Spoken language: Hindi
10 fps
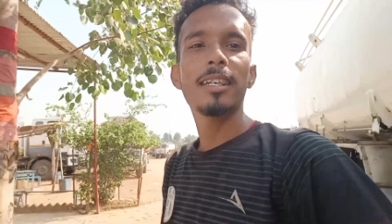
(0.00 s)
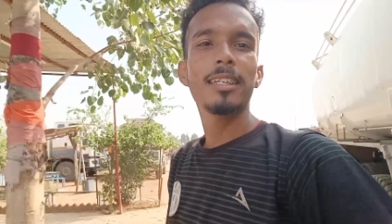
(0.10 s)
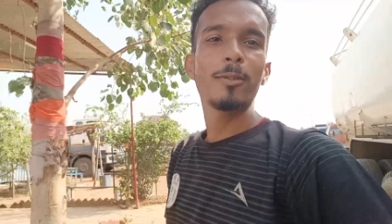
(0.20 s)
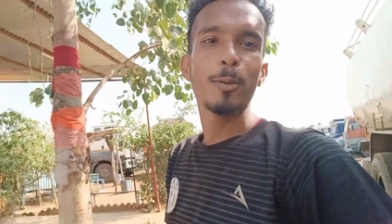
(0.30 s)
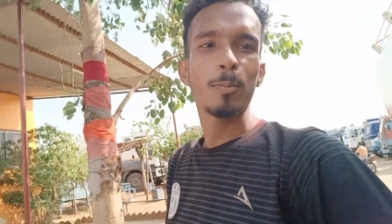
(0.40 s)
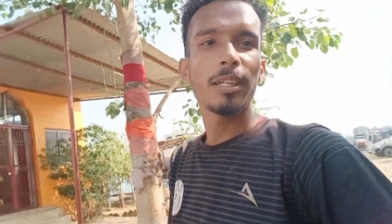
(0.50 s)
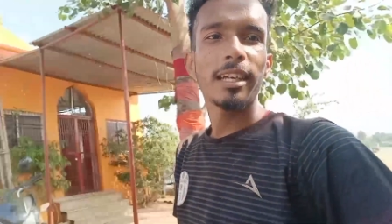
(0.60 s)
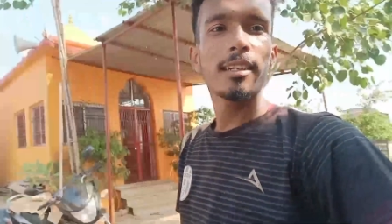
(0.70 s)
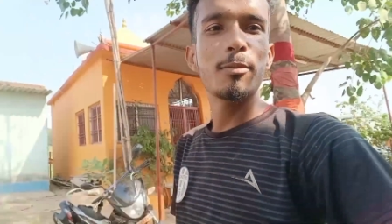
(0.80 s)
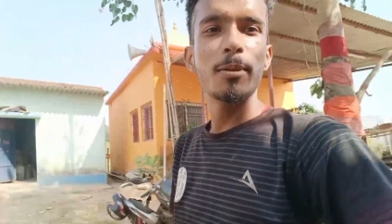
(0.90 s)
पानी है वो
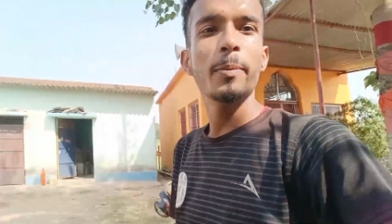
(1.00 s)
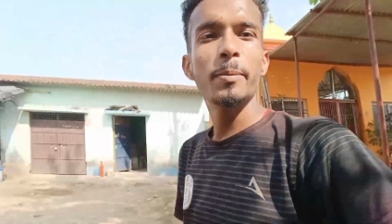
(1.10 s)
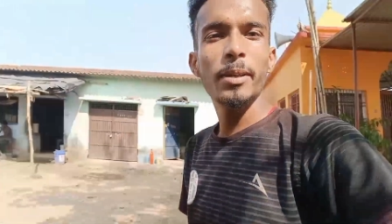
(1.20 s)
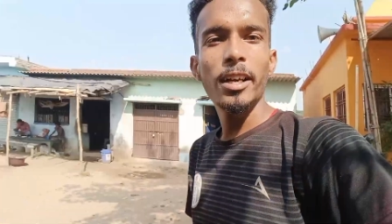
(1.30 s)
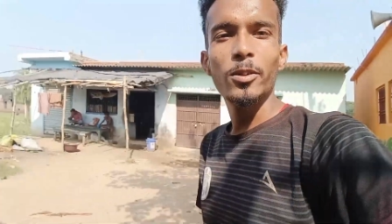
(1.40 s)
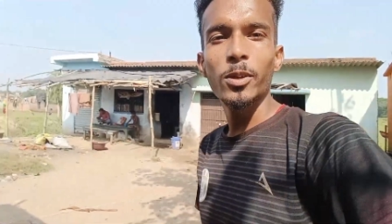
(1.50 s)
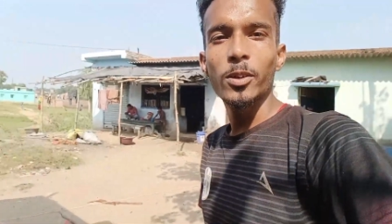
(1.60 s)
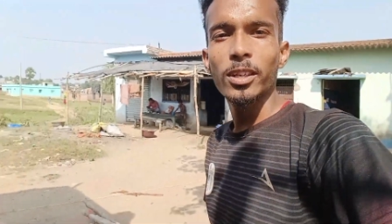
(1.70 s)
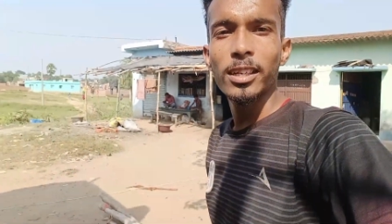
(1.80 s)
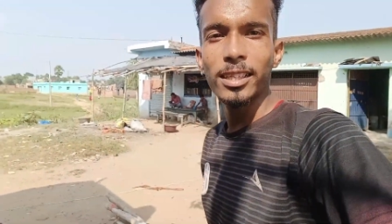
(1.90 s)
पिएगा तो फिर मैं पिला
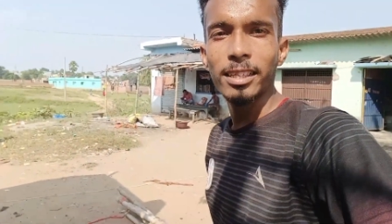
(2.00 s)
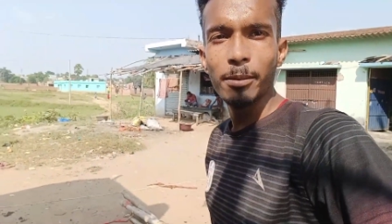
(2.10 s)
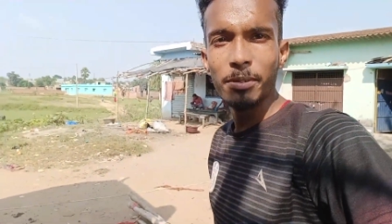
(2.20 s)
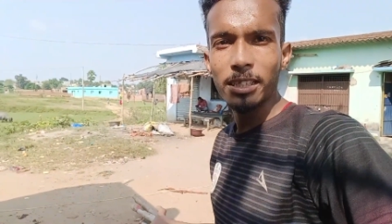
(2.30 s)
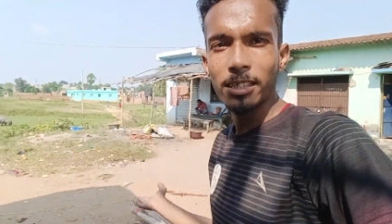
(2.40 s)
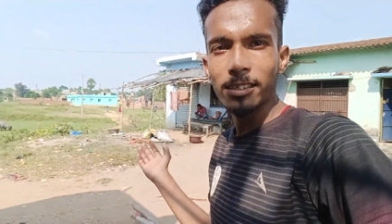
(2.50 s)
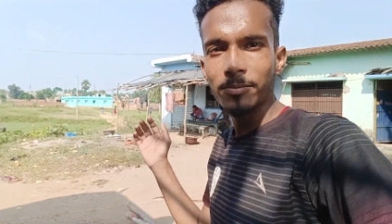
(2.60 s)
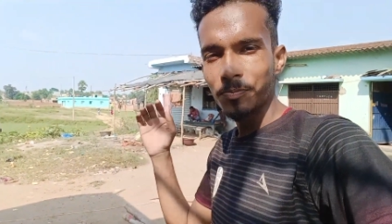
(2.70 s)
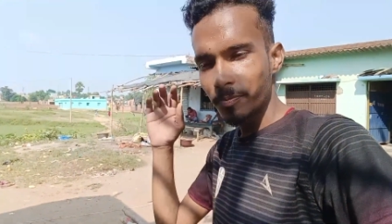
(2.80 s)
दूंगा उधर नदी है पीछे